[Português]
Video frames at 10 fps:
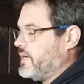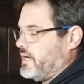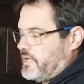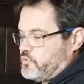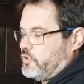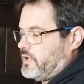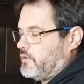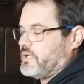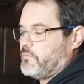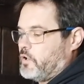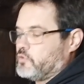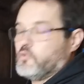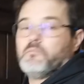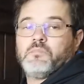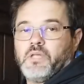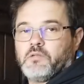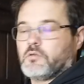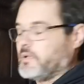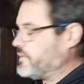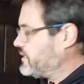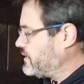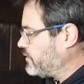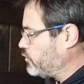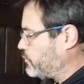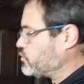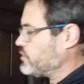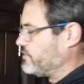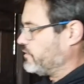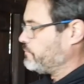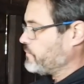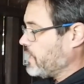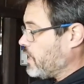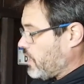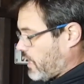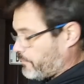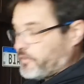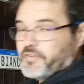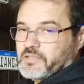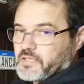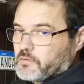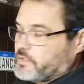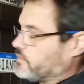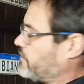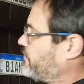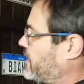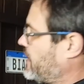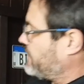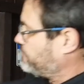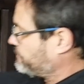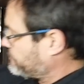racional da moto, dentro da medida do possível. Aproveitando que eu estava lá,